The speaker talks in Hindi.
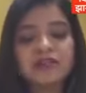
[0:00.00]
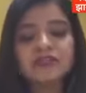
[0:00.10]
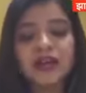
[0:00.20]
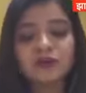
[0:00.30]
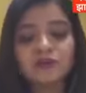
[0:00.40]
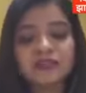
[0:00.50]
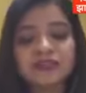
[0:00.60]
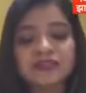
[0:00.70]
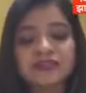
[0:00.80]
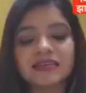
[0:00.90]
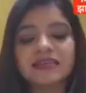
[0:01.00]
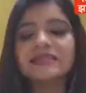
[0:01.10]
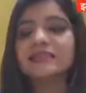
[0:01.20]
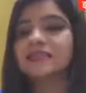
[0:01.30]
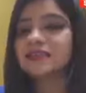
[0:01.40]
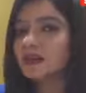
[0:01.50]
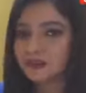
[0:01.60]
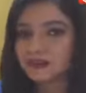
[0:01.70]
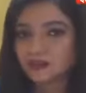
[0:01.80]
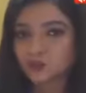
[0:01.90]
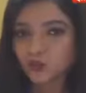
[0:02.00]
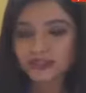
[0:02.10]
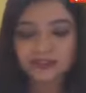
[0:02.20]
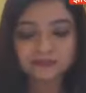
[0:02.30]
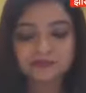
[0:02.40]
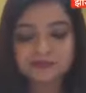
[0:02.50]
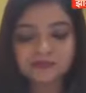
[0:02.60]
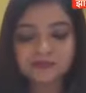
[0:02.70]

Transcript: इस कानून के जरिए ही सदन का गठन हुआ था